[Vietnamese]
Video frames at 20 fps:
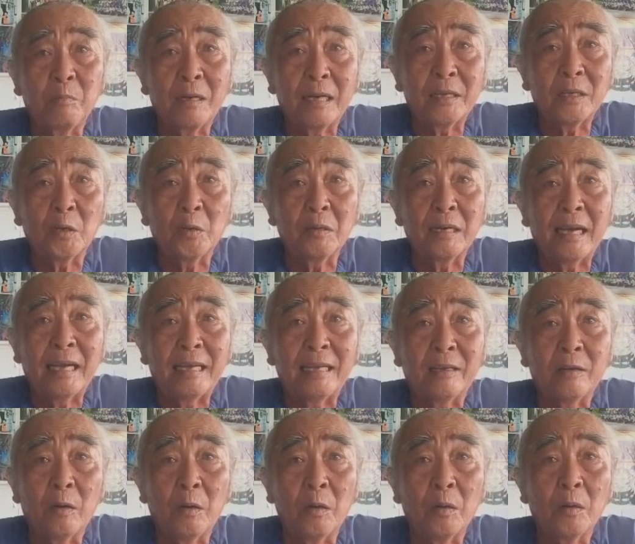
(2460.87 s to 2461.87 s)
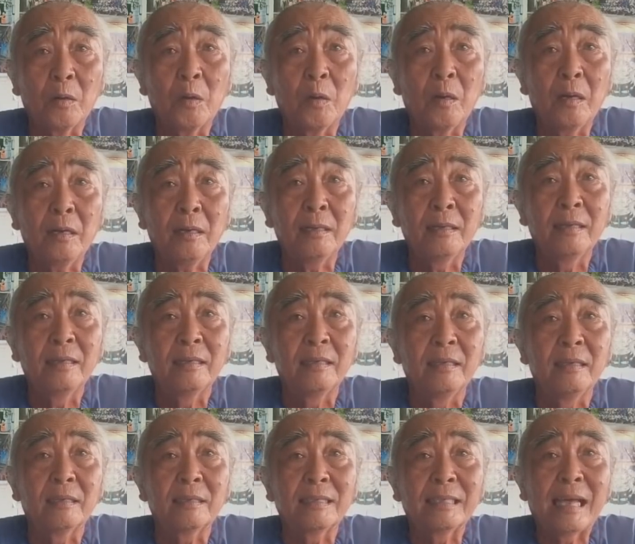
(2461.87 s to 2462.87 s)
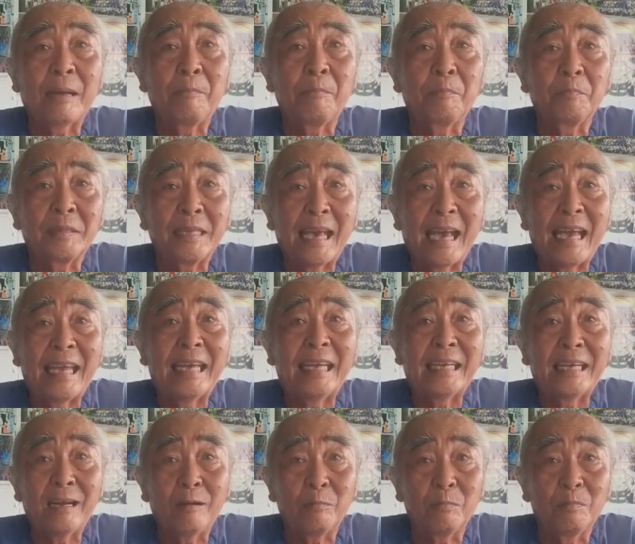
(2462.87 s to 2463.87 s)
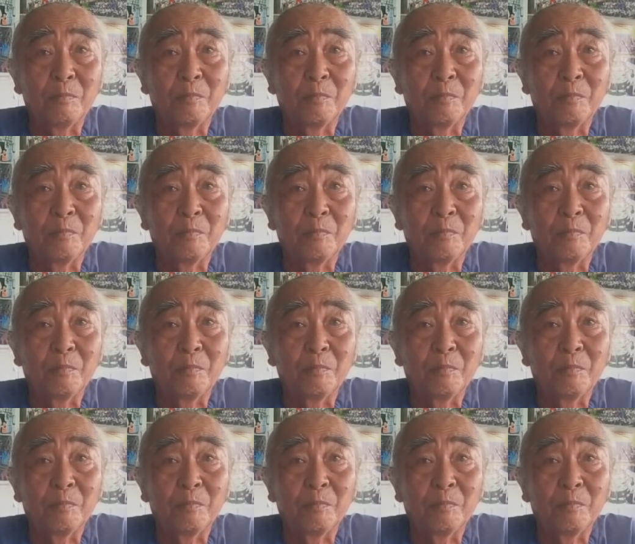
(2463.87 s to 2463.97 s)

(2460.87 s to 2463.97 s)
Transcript: cái chỗ này con có được tâm chay hay không